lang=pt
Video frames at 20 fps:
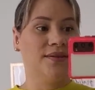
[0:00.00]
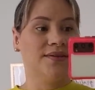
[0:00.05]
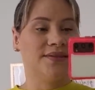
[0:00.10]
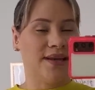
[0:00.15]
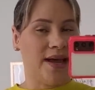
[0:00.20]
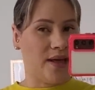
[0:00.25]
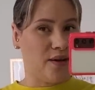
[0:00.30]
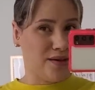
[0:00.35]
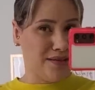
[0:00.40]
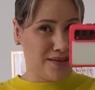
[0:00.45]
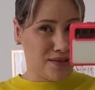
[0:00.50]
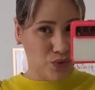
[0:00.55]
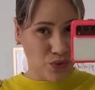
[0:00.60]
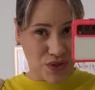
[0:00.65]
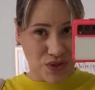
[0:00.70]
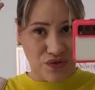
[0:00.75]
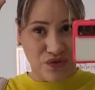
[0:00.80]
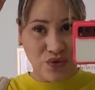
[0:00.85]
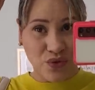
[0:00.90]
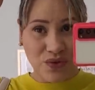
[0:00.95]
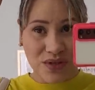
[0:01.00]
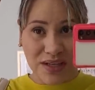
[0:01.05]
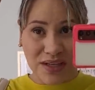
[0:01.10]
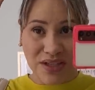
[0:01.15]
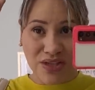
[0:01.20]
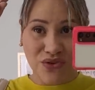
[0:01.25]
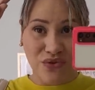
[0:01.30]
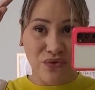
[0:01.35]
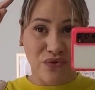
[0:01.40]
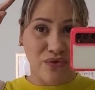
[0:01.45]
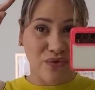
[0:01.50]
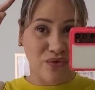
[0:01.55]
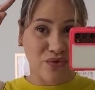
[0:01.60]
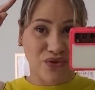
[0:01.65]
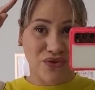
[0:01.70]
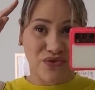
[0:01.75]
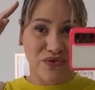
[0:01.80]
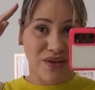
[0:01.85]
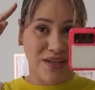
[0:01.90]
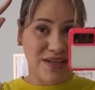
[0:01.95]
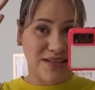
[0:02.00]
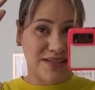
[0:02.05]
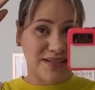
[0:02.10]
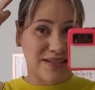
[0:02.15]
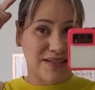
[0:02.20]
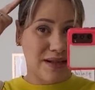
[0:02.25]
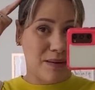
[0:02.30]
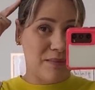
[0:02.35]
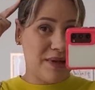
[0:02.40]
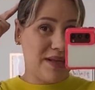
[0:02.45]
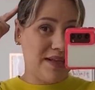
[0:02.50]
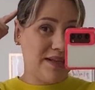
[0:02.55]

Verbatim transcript: Sério, ainda tem uns fios aqui, de, uns frizz que tá me